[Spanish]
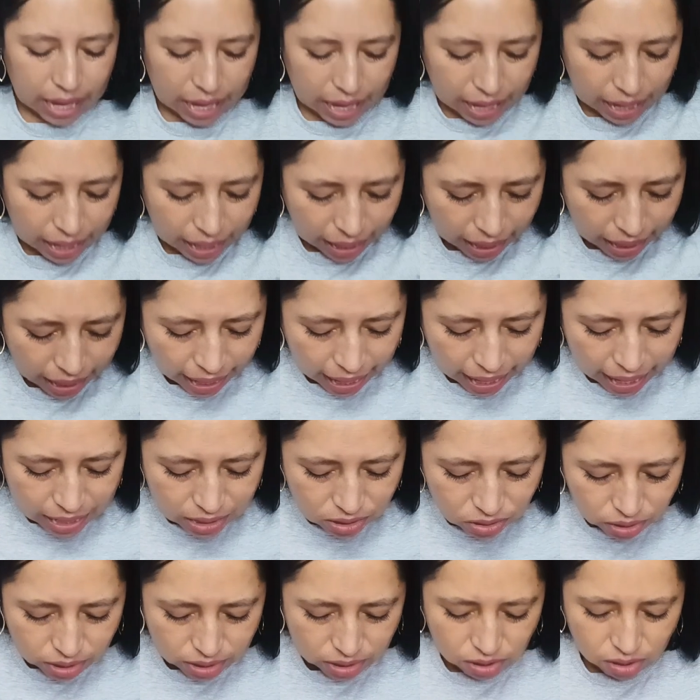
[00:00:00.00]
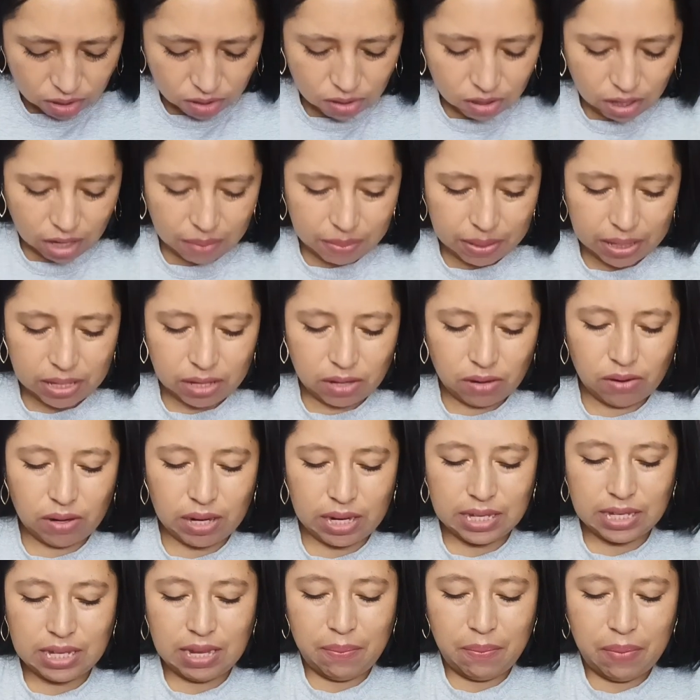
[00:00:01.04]
Y eso es todo lo que me llegó
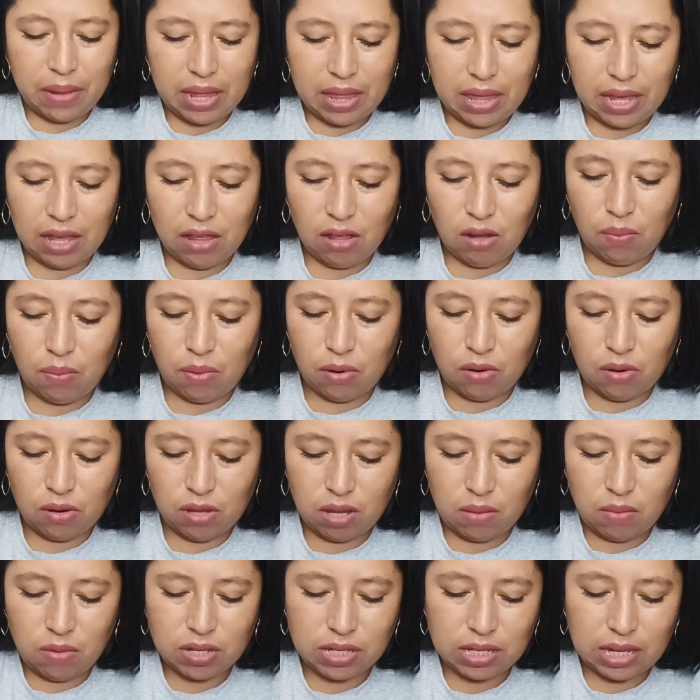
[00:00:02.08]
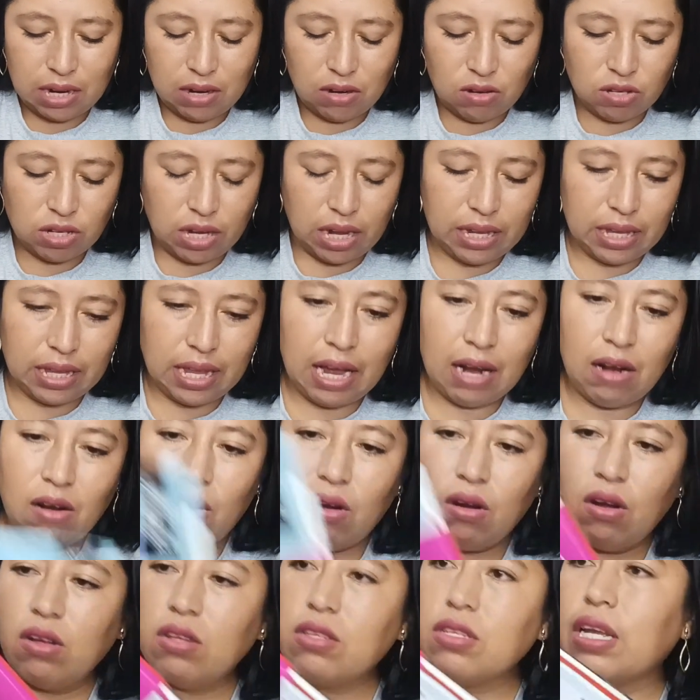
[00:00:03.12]
en este pedido. Por último están los
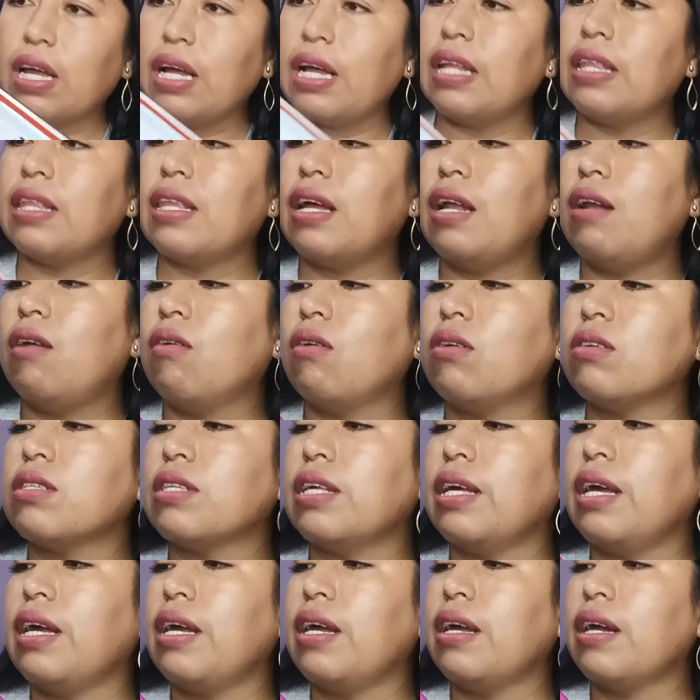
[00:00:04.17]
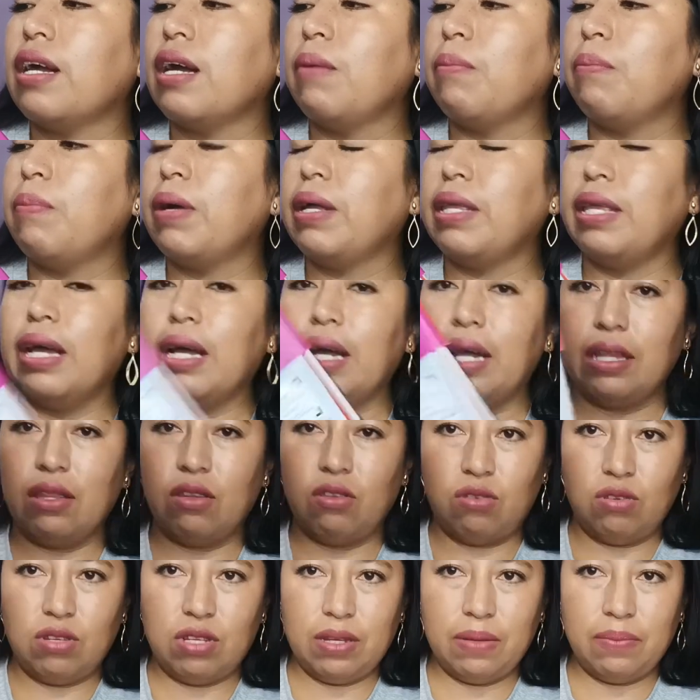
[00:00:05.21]
catálogos, catálogos de campaña
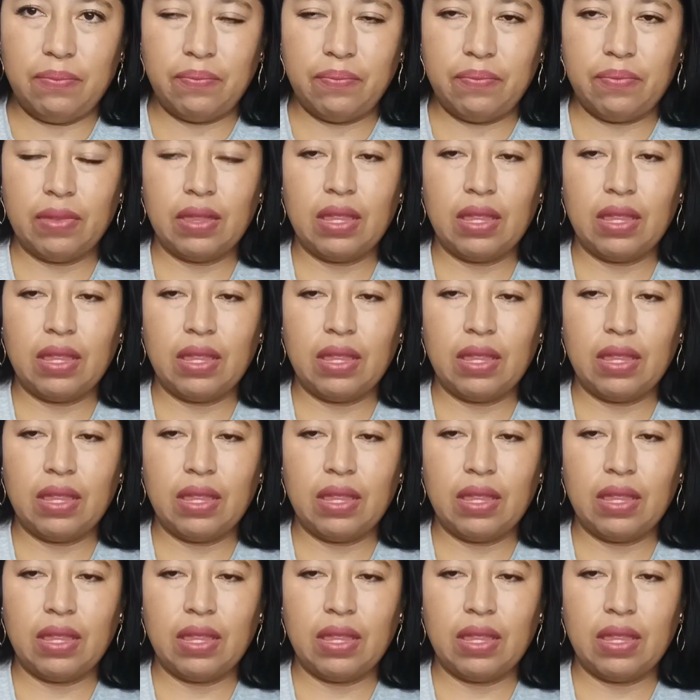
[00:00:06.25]
14.